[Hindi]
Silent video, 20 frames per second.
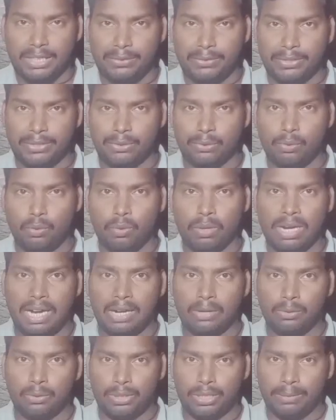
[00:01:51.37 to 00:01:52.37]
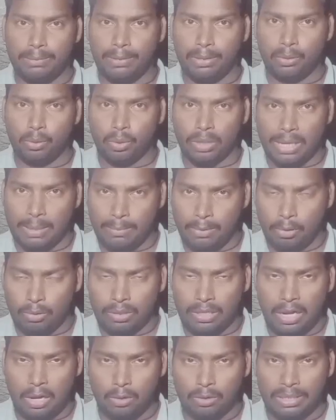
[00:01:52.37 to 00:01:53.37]
निवेशकों का कुछ भी थोड़ा
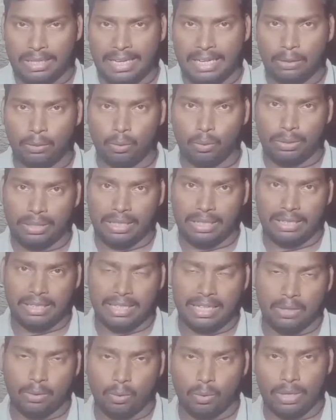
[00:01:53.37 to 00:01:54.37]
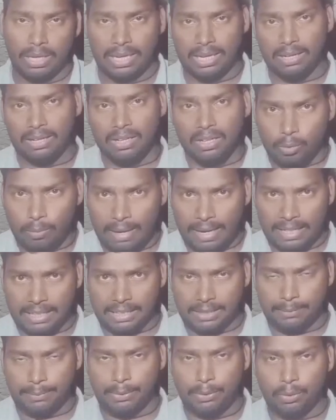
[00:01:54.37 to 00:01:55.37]
बहुत डाउट है तो क्लियर होगा तो भाई
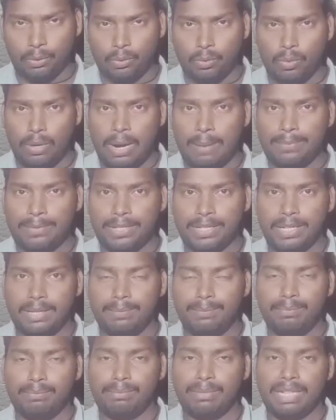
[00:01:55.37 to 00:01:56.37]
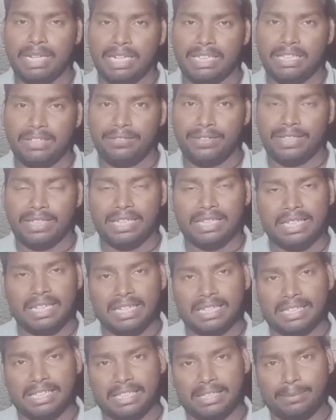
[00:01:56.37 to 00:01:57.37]
इस वीडियो को आपसे मेरा निवेदन
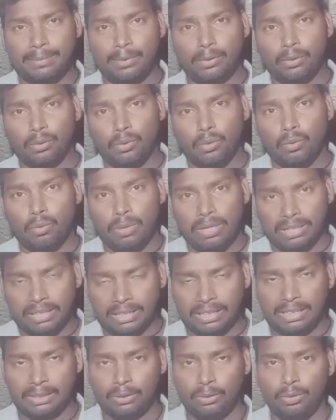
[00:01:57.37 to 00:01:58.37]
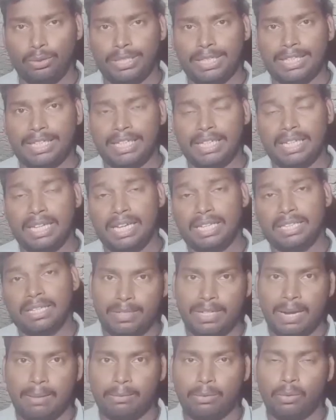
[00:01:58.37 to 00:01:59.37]
है कि इस वीडियो को अंत तक जरूर देखिएगा
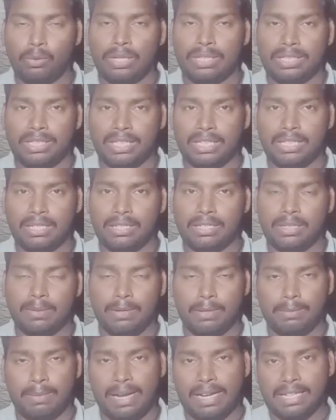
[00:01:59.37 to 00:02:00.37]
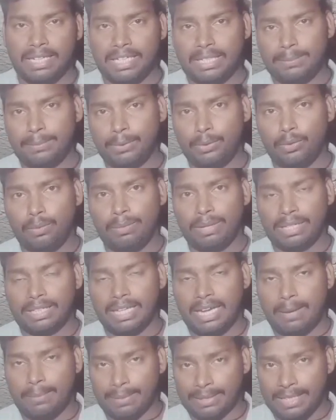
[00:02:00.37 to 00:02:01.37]
तभी आप लोग अच्छे से समझ पाएंगे इस वीडियो में
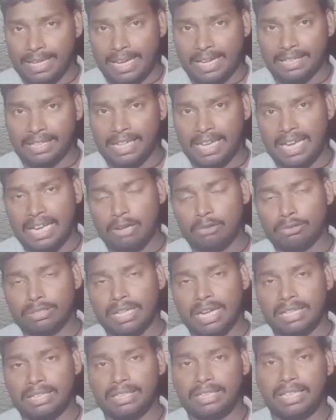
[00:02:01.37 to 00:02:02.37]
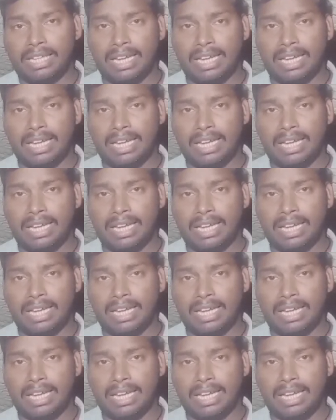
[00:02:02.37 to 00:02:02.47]
क्या बताया गया है और क्या